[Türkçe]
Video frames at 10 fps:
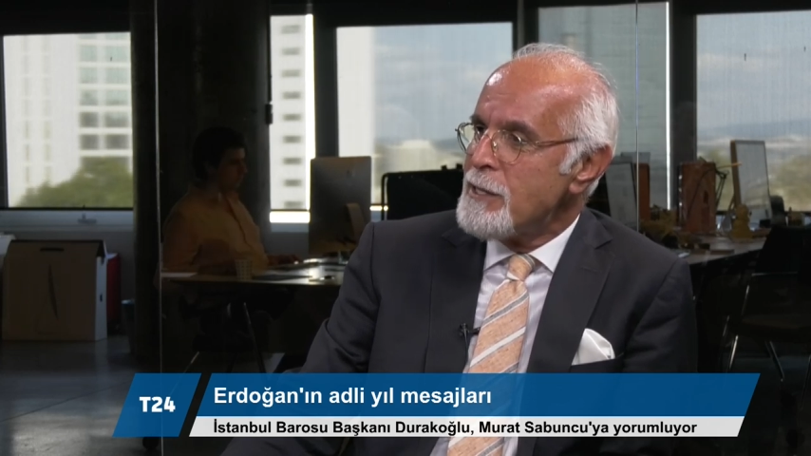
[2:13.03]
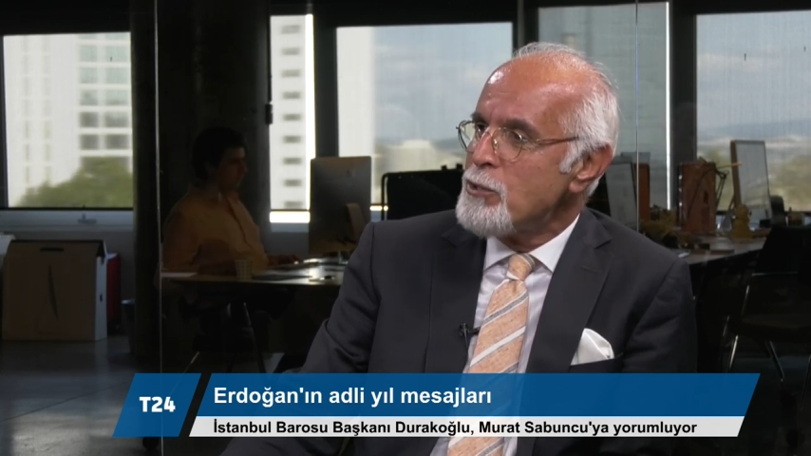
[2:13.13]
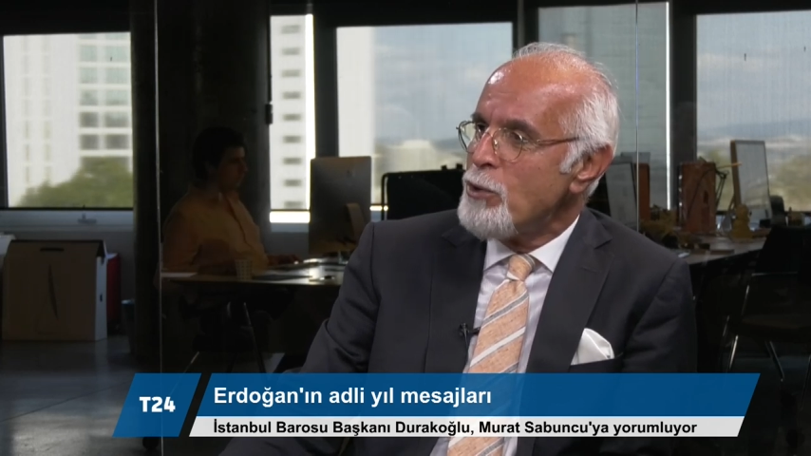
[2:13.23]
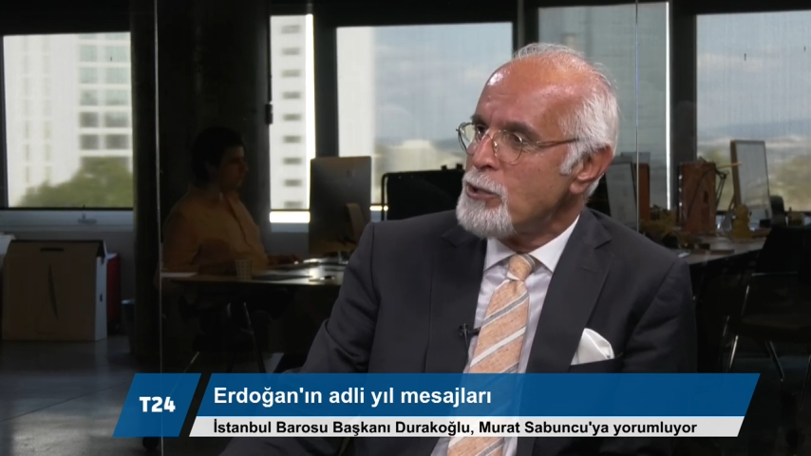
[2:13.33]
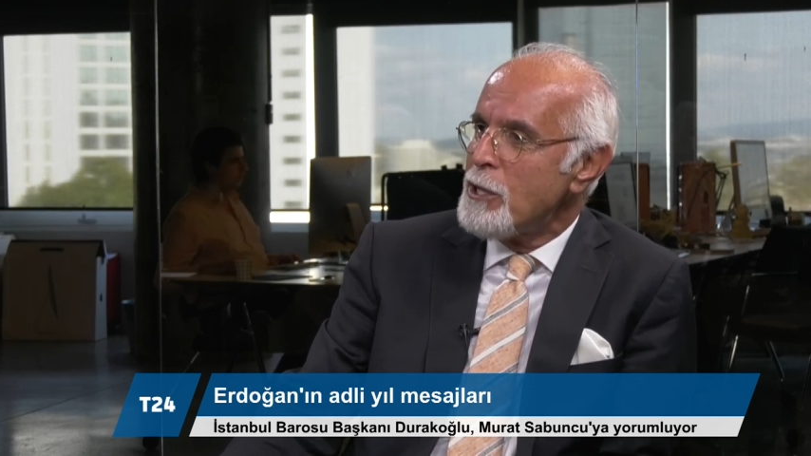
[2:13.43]

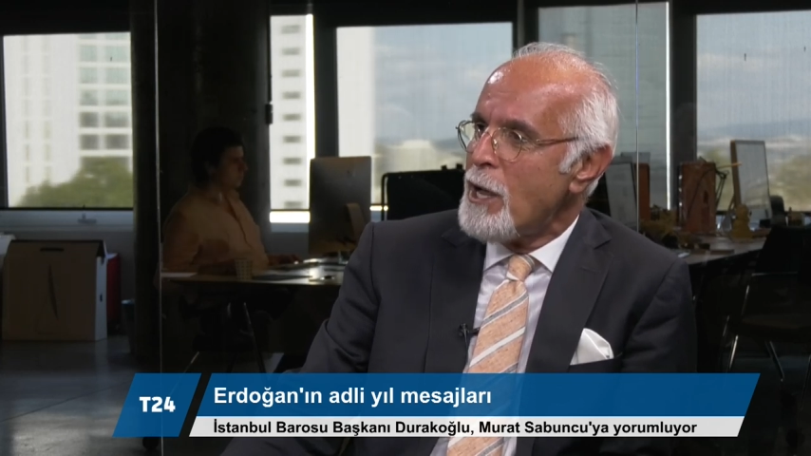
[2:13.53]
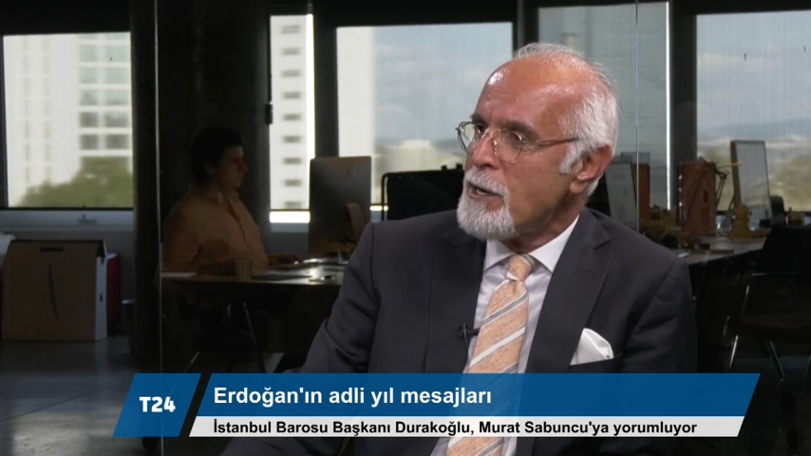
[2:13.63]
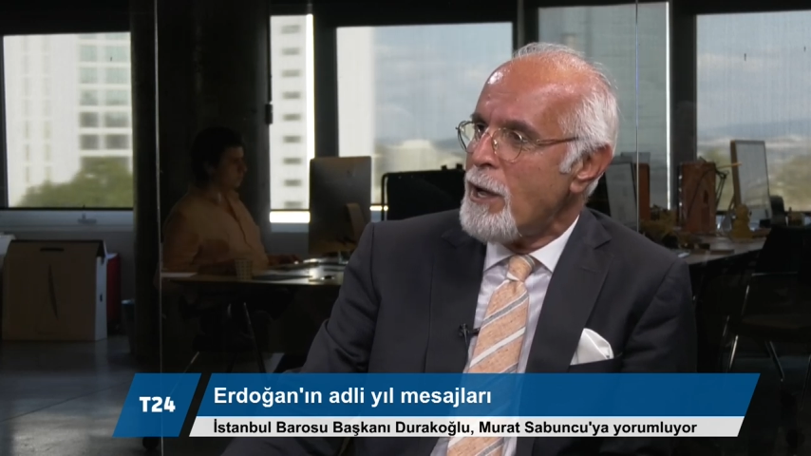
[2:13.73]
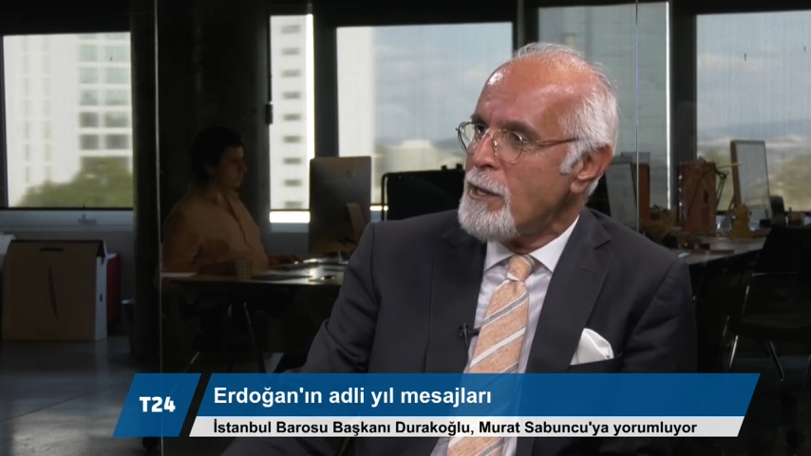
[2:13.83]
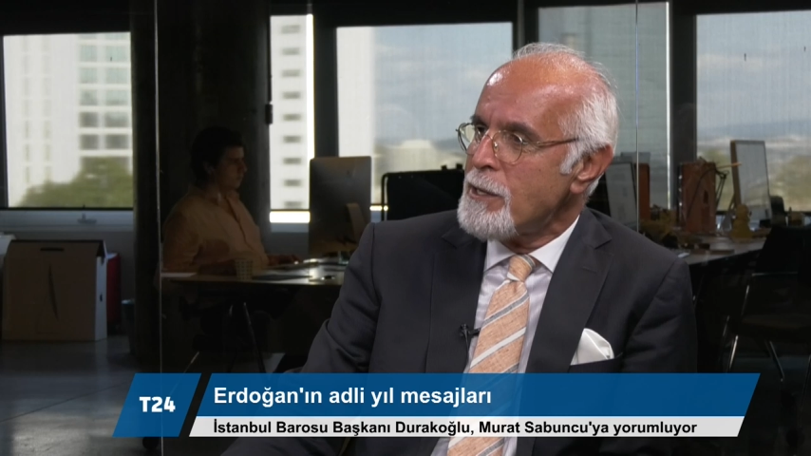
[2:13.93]
nasıl
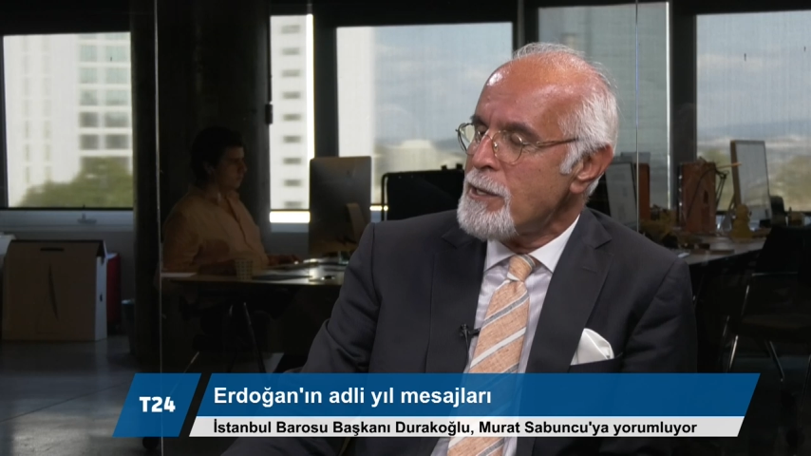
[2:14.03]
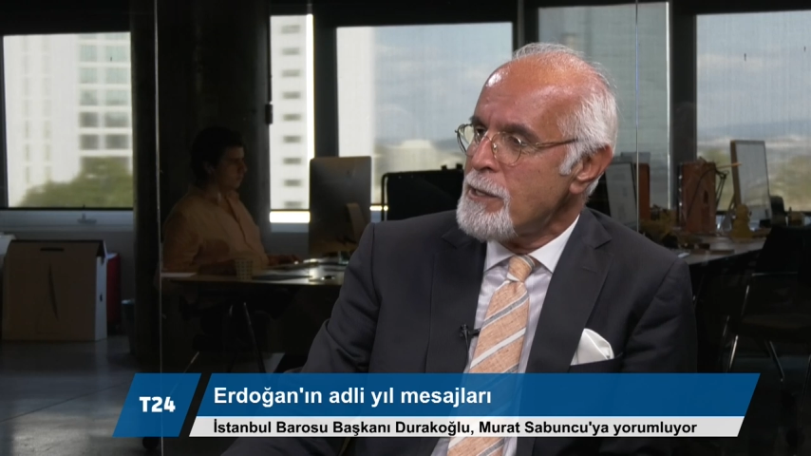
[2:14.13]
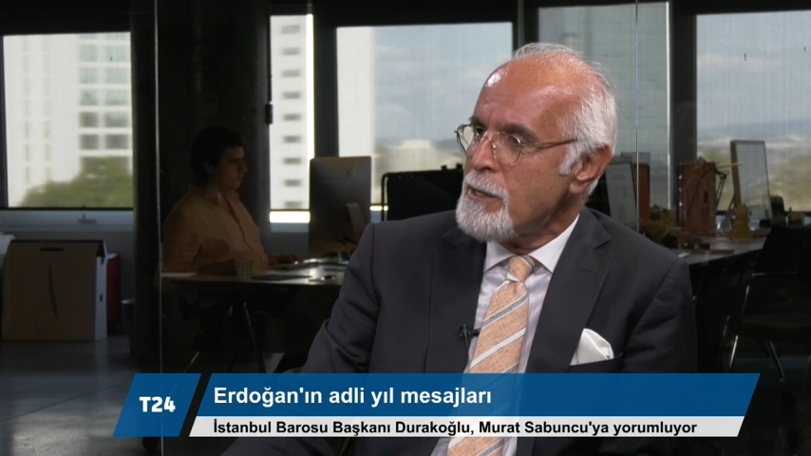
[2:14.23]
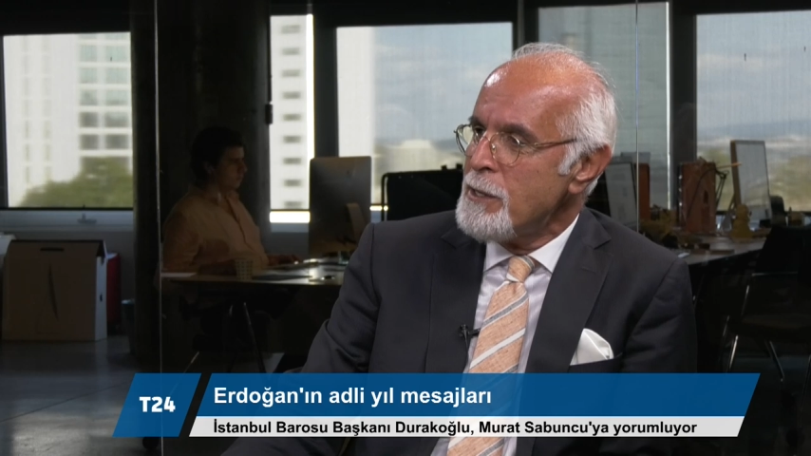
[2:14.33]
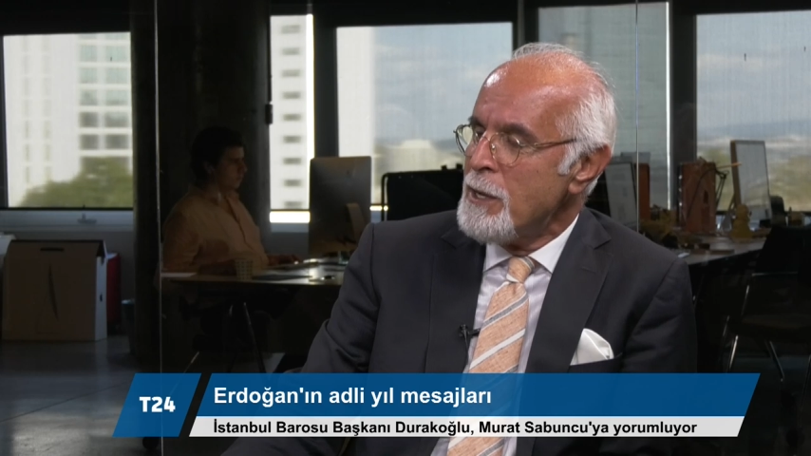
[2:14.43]
ortadan
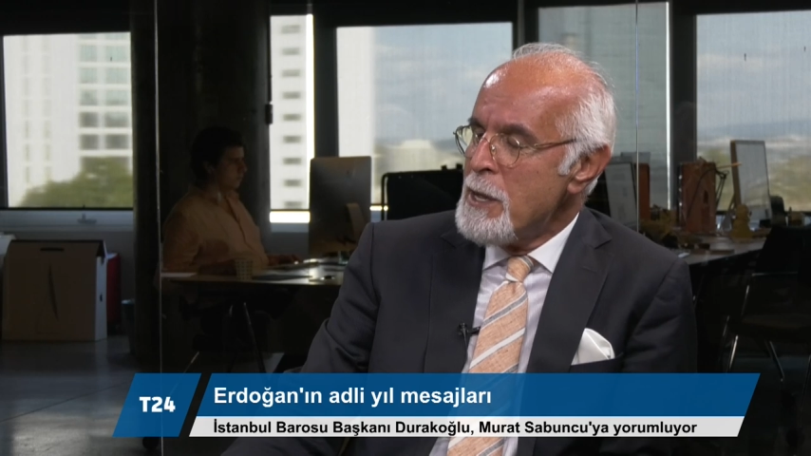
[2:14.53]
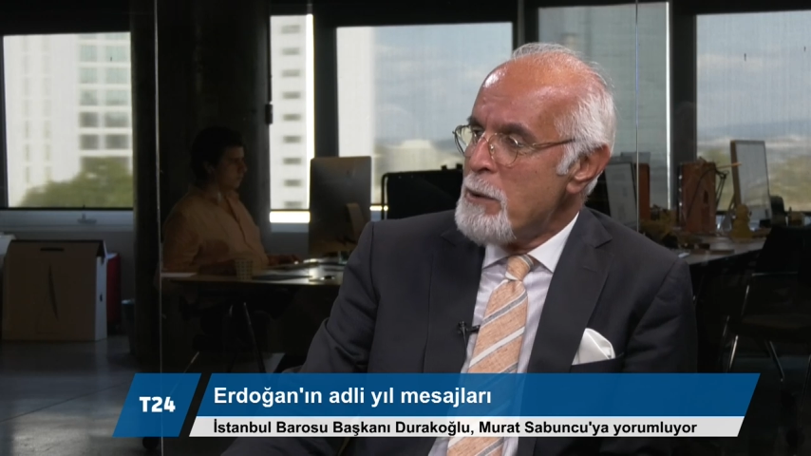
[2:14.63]
kaldırıldığını,